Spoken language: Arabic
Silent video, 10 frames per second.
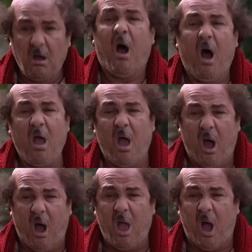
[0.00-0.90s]
هاي
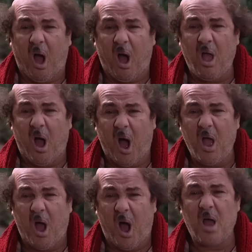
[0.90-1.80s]
هاي هاي
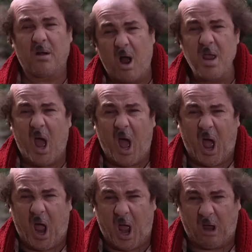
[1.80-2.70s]
هاي هاي
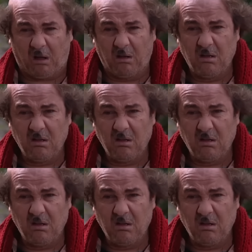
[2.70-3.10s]
رايح